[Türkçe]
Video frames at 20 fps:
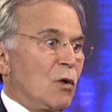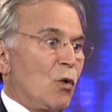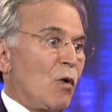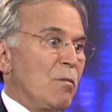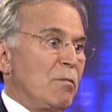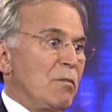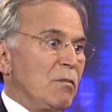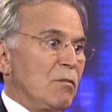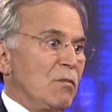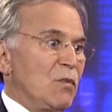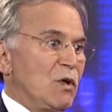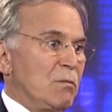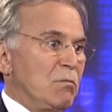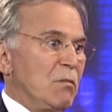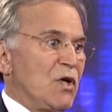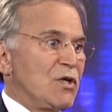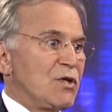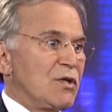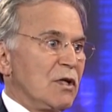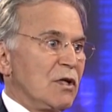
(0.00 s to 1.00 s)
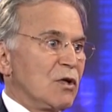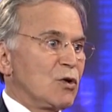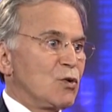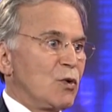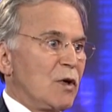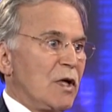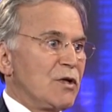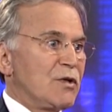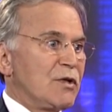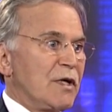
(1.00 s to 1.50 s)
o 25 yıllık
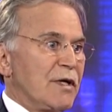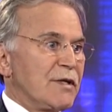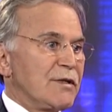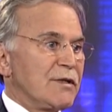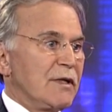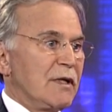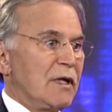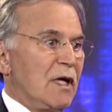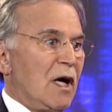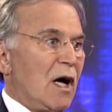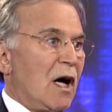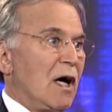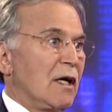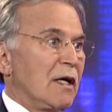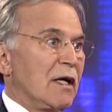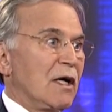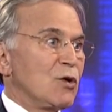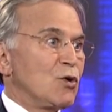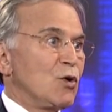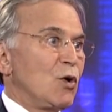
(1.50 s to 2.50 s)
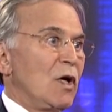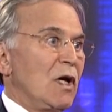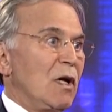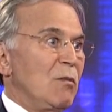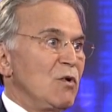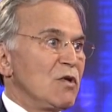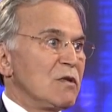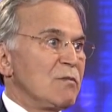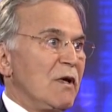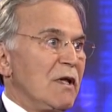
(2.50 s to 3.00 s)
süre içerisinde Ankara'ya çok
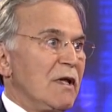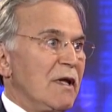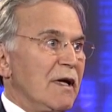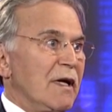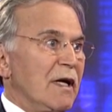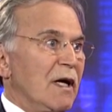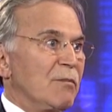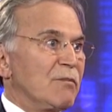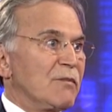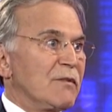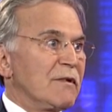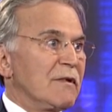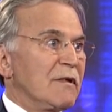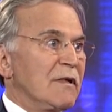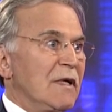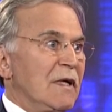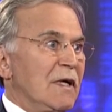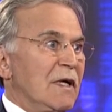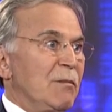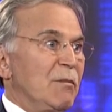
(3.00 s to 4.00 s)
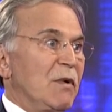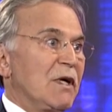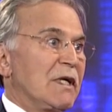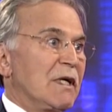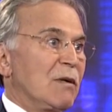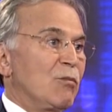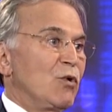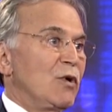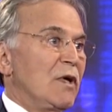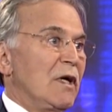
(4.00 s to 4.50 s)
önemli hizmetler yaptı.
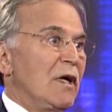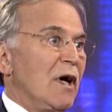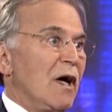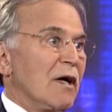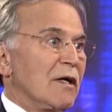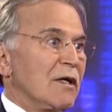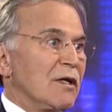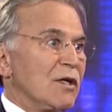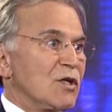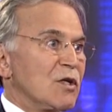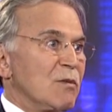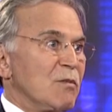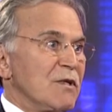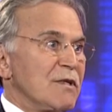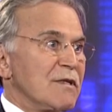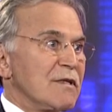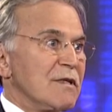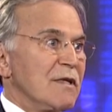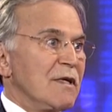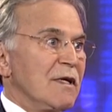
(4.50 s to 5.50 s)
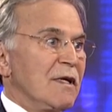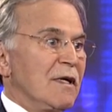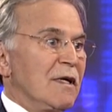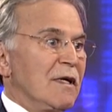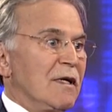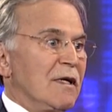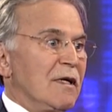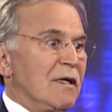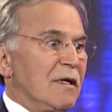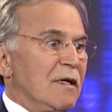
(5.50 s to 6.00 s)
Peki bu yeni arkadaşımız
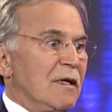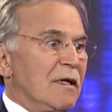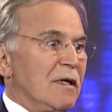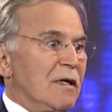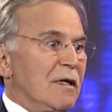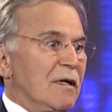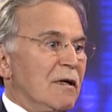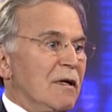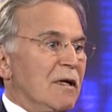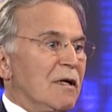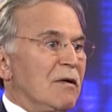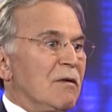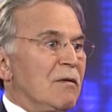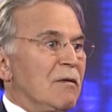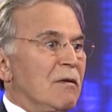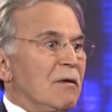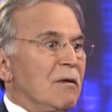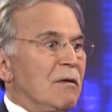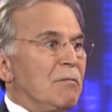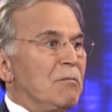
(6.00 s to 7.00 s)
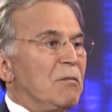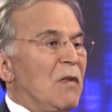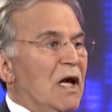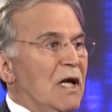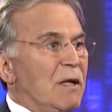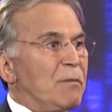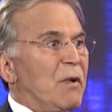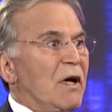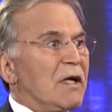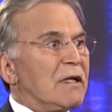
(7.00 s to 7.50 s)
e,
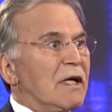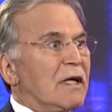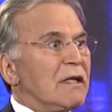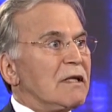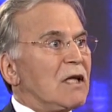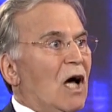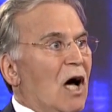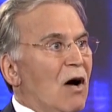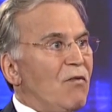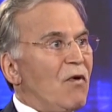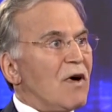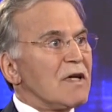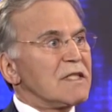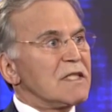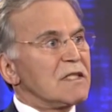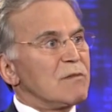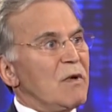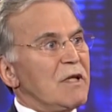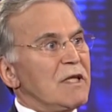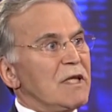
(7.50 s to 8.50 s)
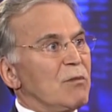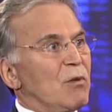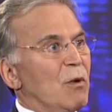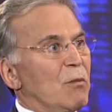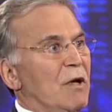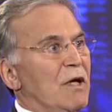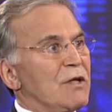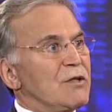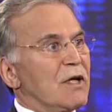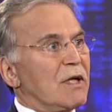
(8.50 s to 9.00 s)
Melih Bey'den daha fazla hizmet
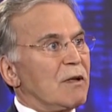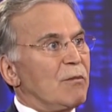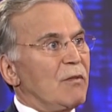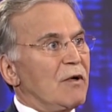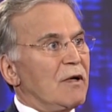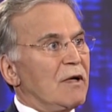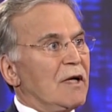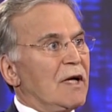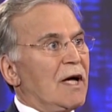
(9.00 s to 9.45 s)
yapabilecek mi?